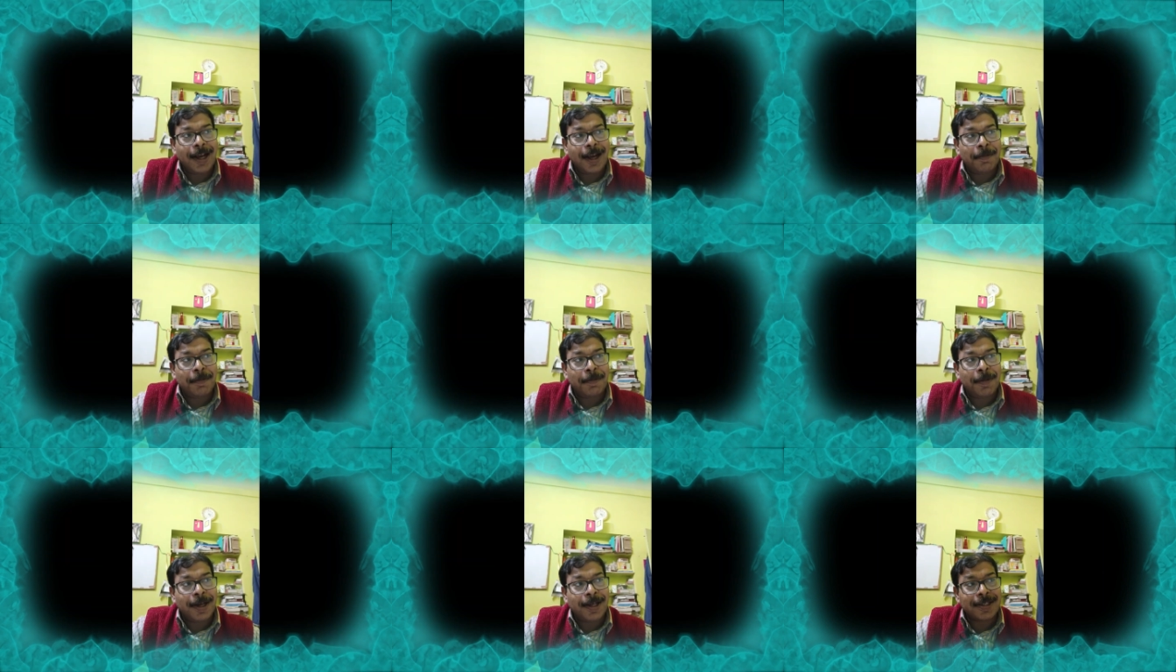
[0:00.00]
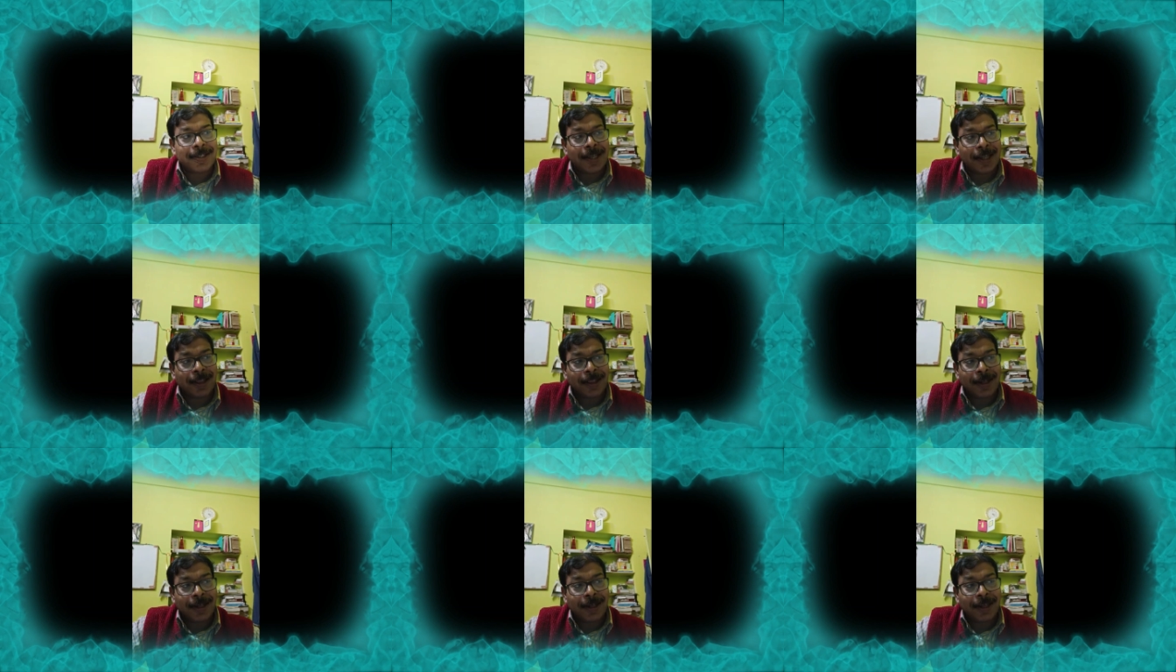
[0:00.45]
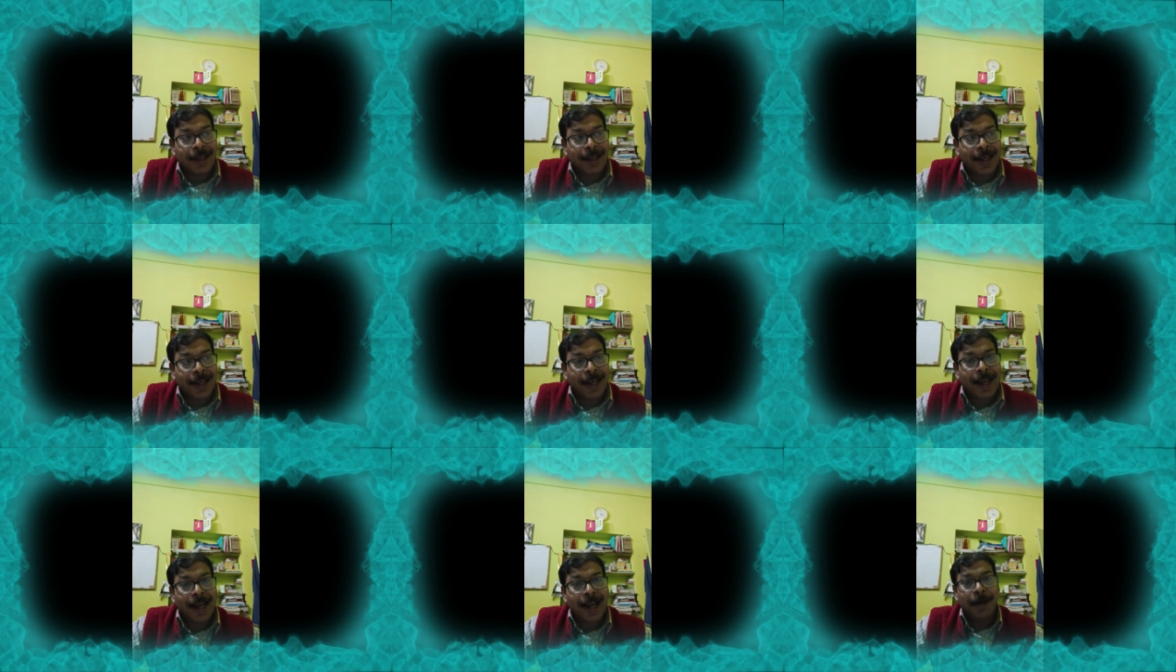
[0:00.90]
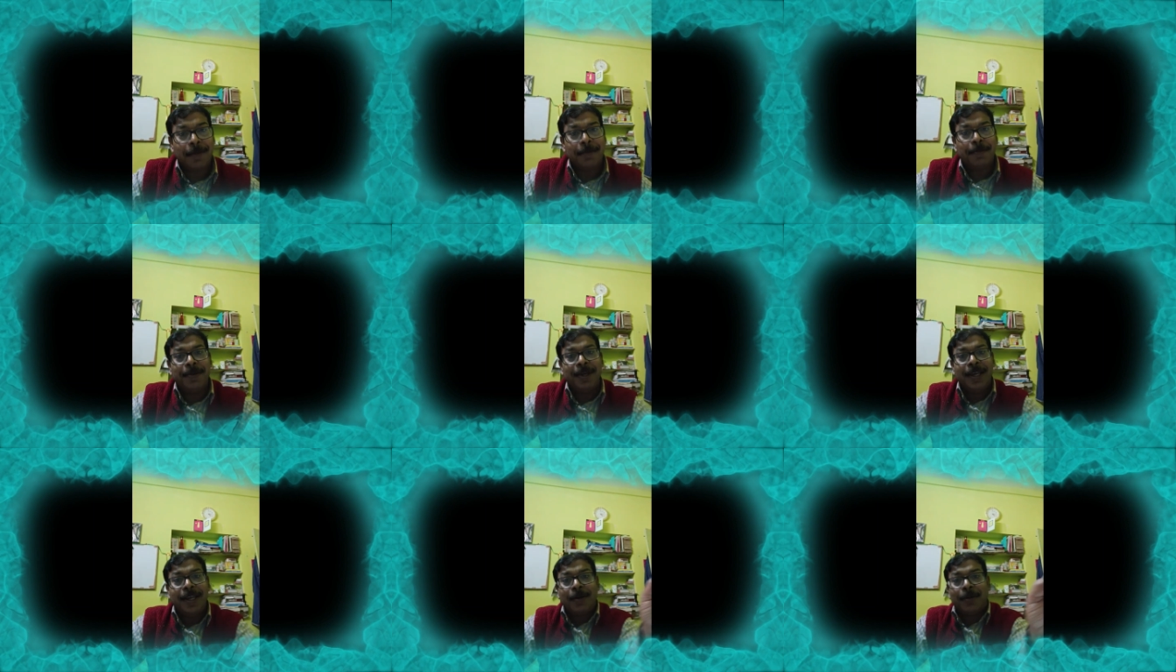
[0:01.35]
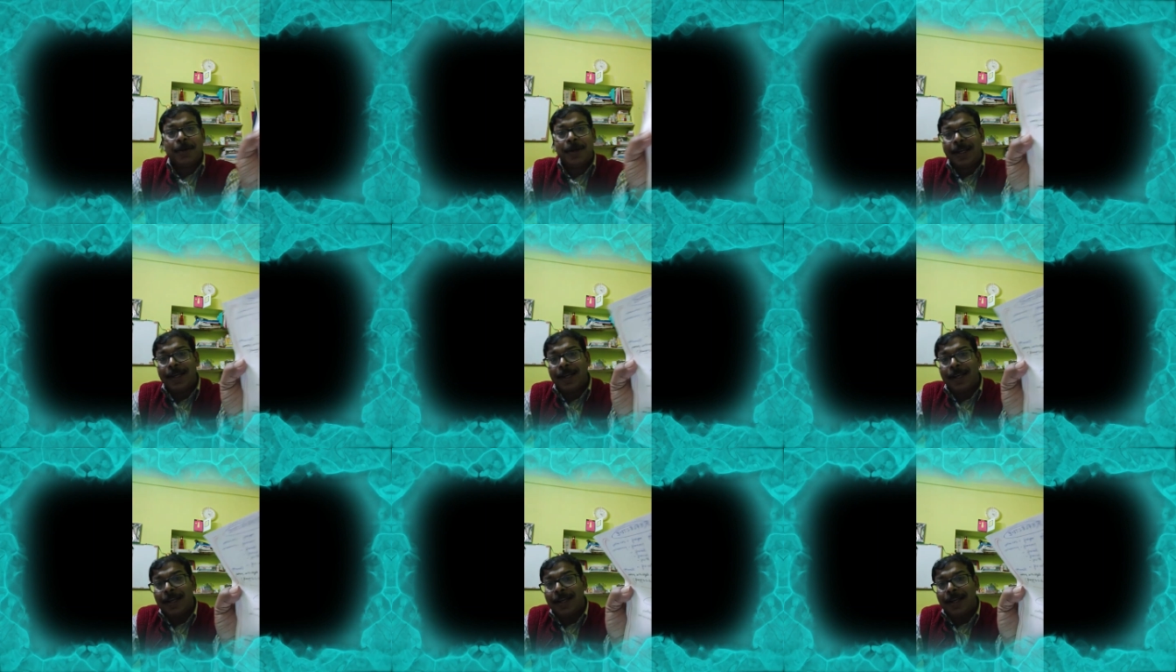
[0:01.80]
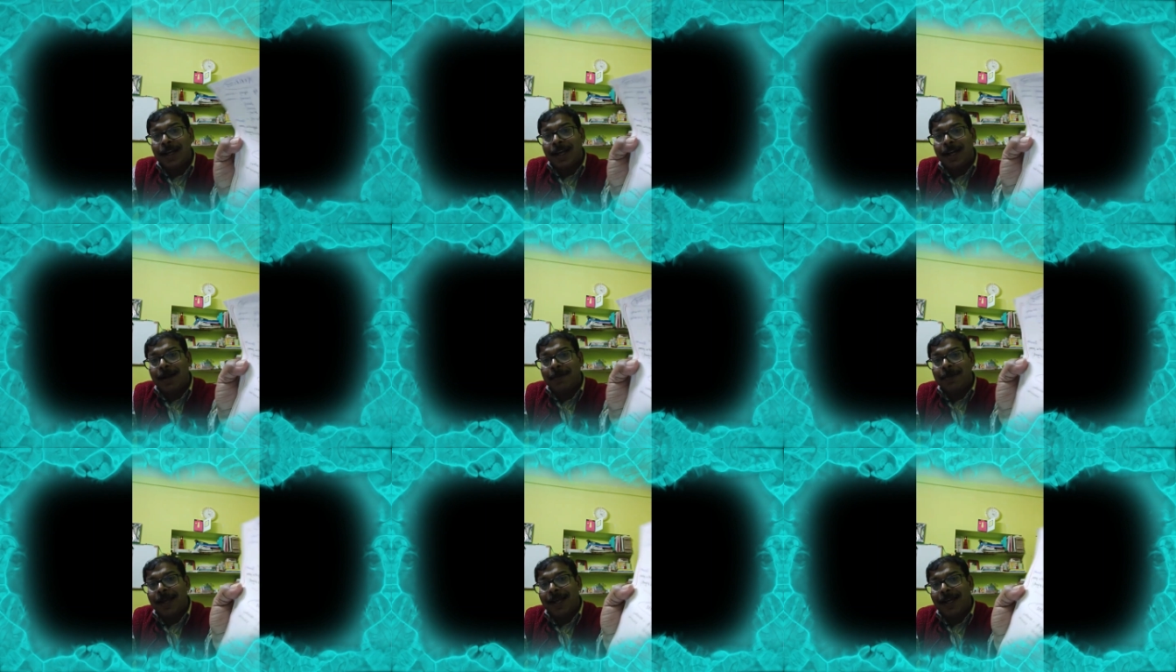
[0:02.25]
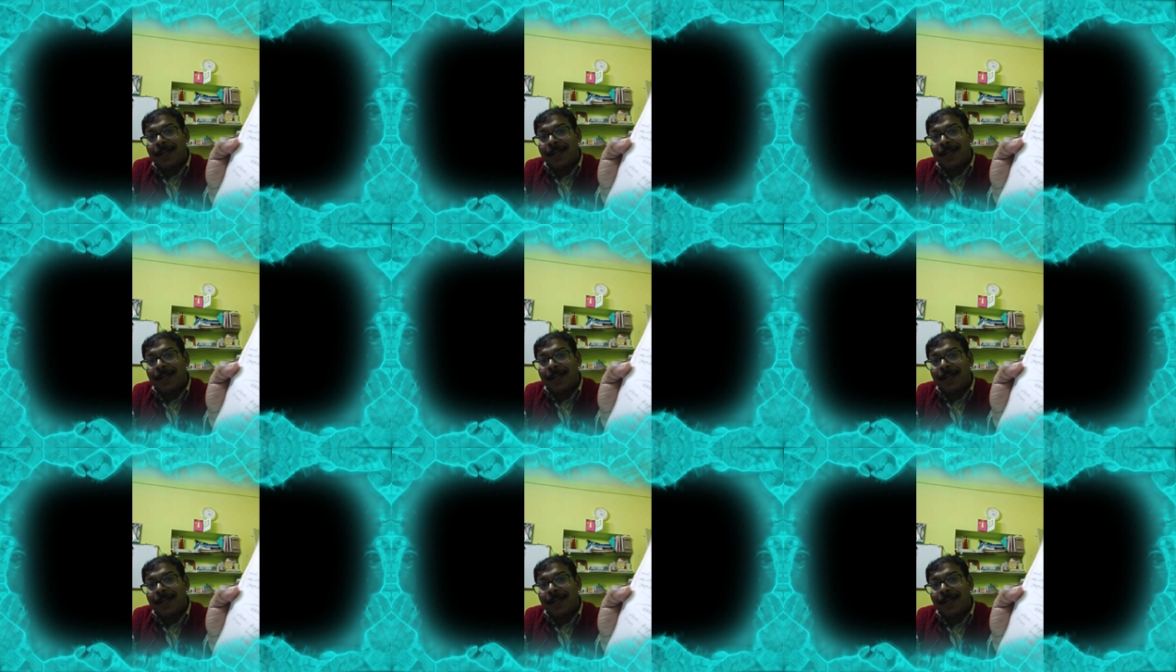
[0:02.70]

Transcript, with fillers: আমরা সাতের এ আর বি করে আমরা